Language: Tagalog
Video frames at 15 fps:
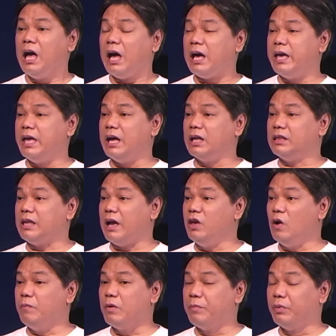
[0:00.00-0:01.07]
Kaya
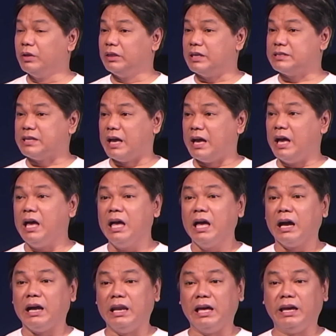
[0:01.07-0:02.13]
tayo pupunta sa
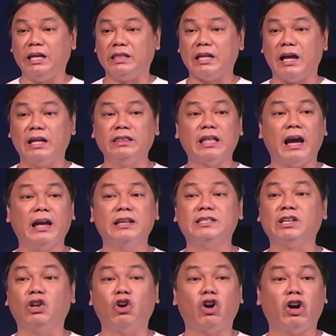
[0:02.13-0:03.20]
kalangitan dahil
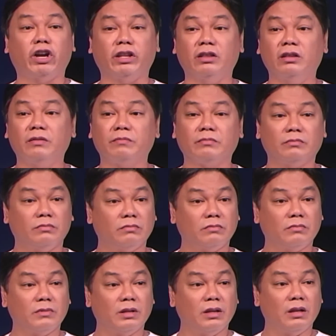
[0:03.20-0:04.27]
si Lord
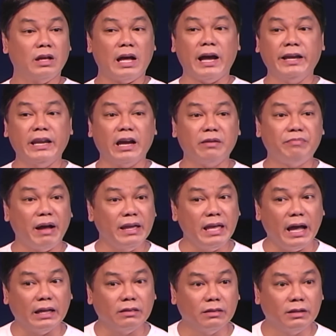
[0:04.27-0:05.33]
ay
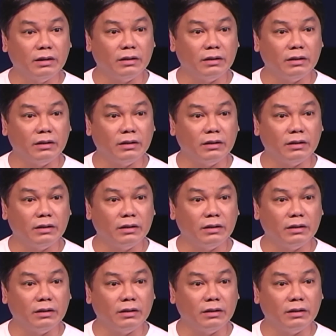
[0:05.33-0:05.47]
nagbayad.